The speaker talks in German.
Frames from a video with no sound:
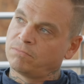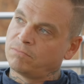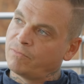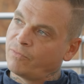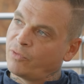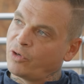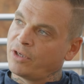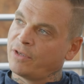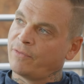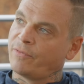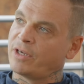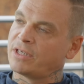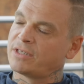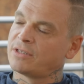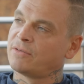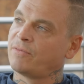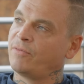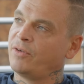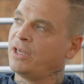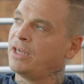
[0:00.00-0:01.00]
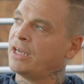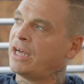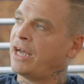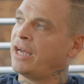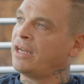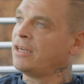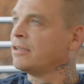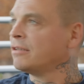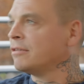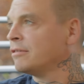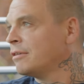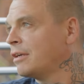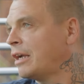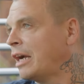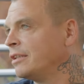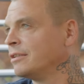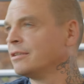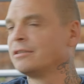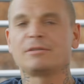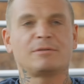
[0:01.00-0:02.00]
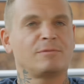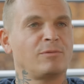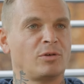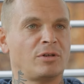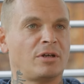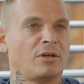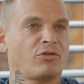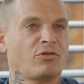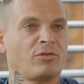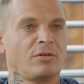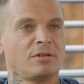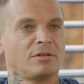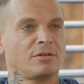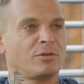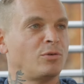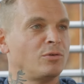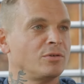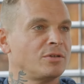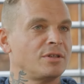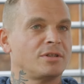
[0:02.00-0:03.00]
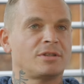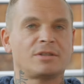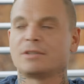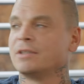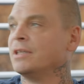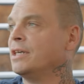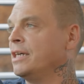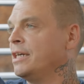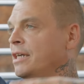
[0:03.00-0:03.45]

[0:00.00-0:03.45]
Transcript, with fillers: würde ich fast wie ein ganz wunderschönes großes